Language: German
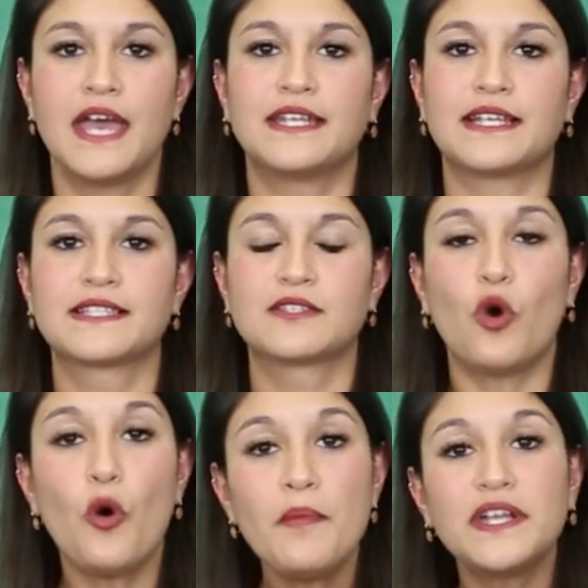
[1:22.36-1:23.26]
dass es
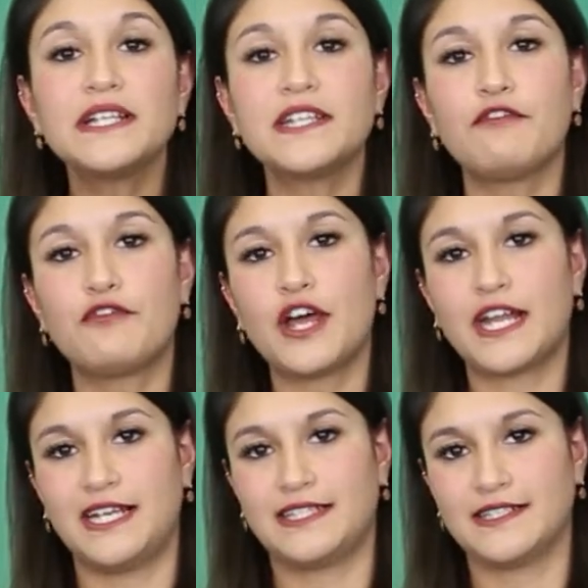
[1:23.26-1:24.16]
unbedingt
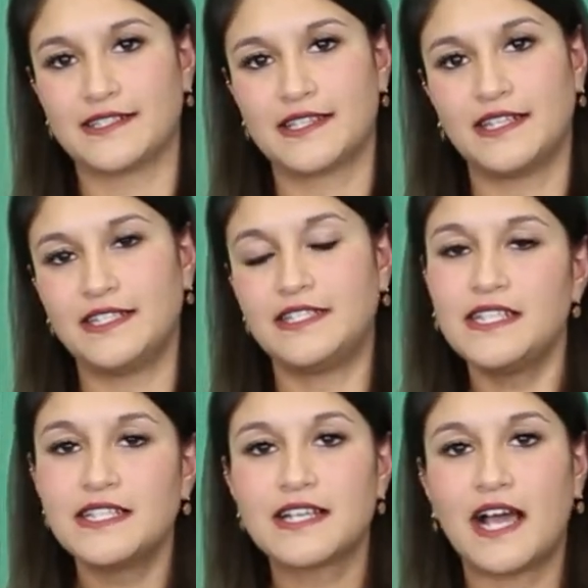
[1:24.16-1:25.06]
erforderlich ist, die
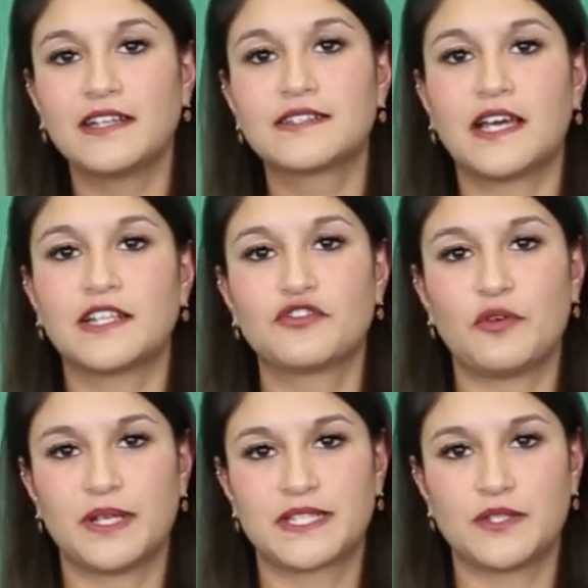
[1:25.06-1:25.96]
digitale
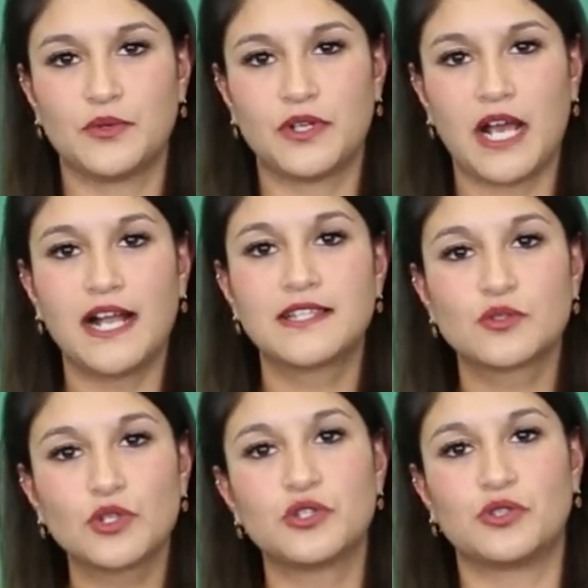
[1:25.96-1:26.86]
Transformation als
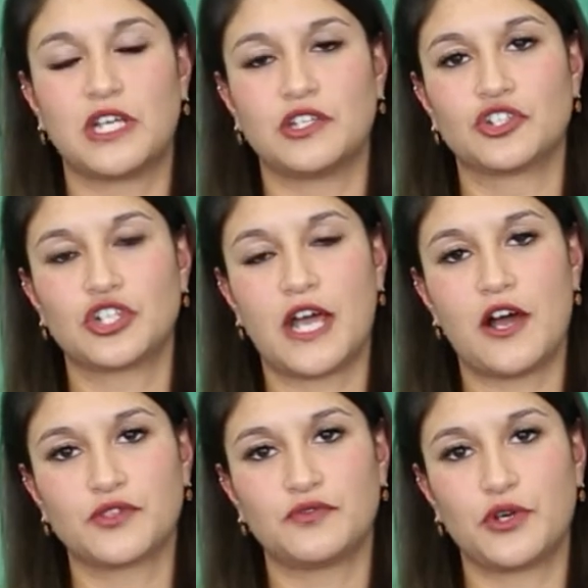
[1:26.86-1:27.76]
soziotechnische
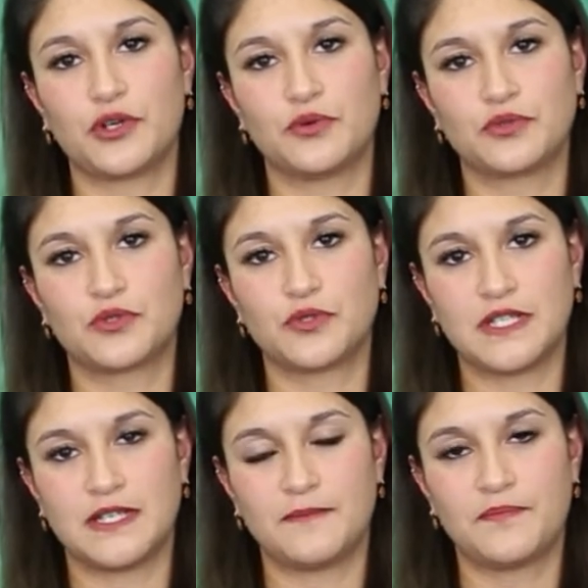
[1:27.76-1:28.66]
Herausforderung zu
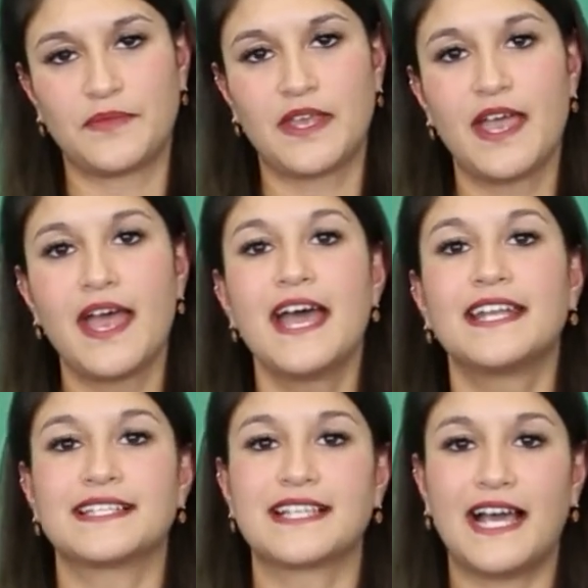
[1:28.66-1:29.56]
sehen.
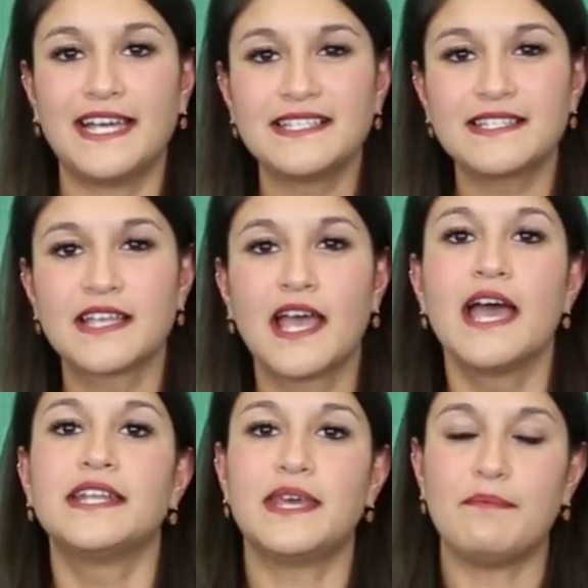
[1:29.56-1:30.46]
Das heißt,
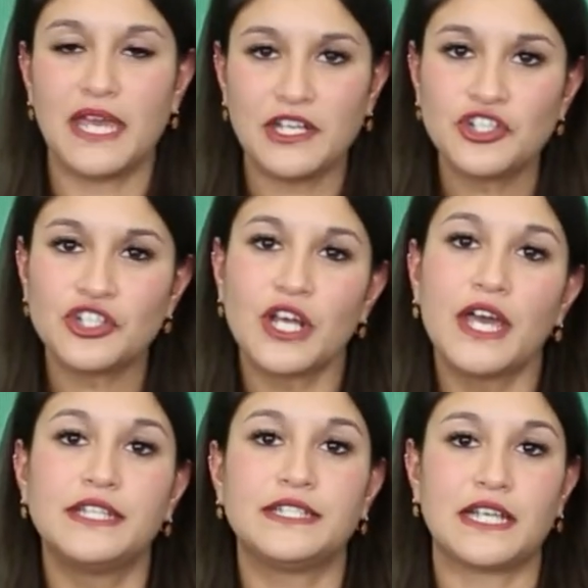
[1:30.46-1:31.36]
der Mensch,
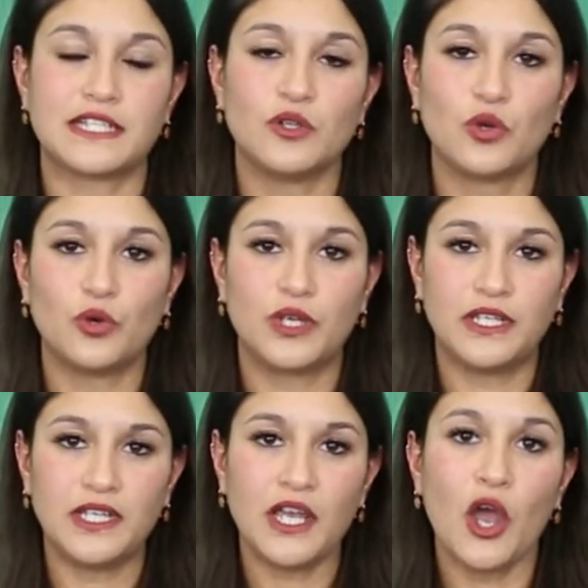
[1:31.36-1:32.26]
die
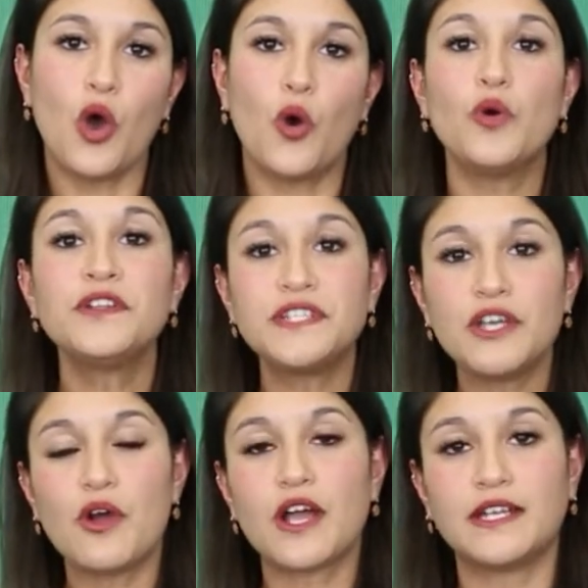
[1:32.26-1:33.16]
Technologie und die
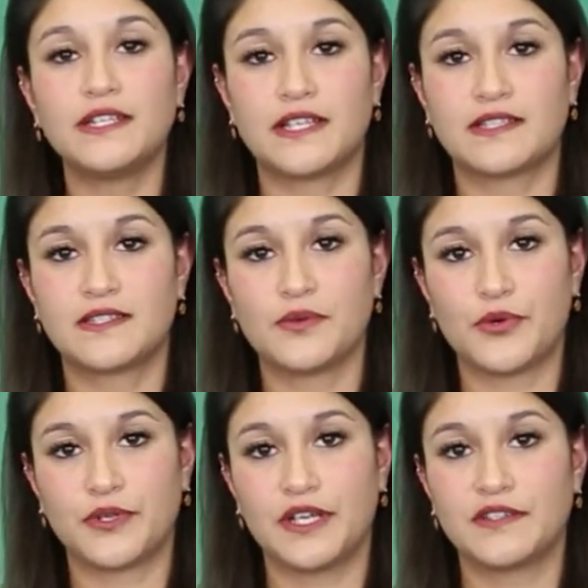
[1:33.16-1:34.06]

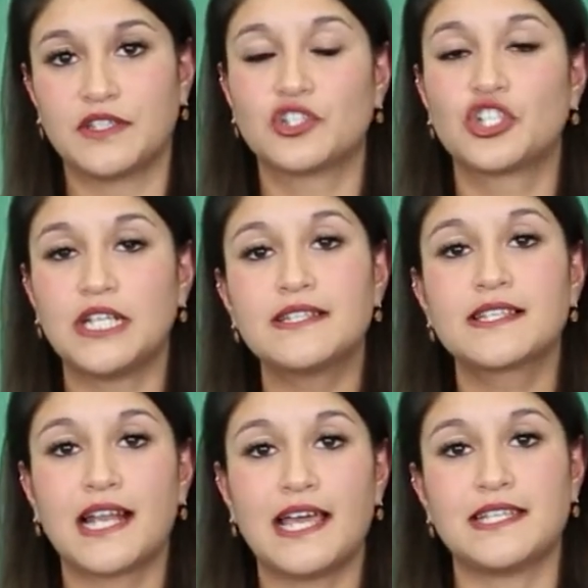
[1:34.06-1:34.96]
Organisation sind
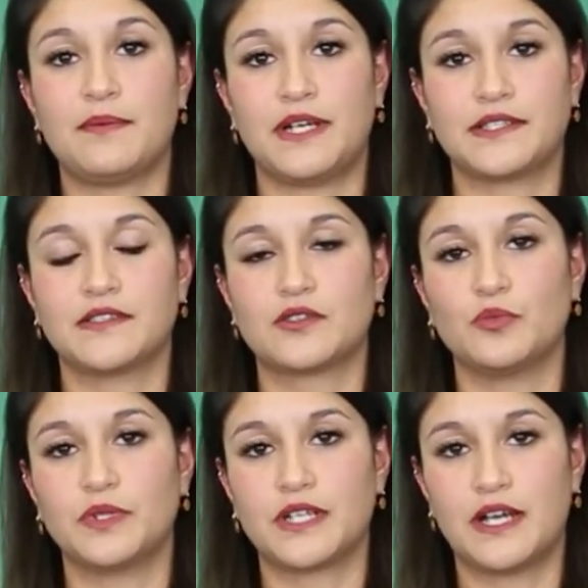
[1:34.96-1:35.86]
stets gleichermaßen zu
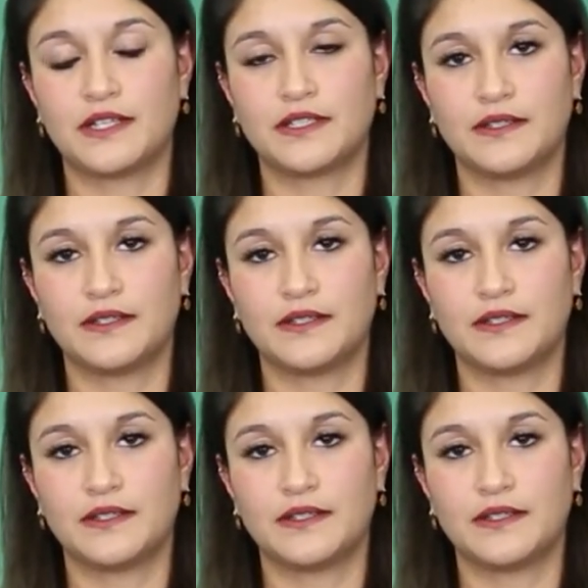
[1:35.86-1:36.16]
betrachten.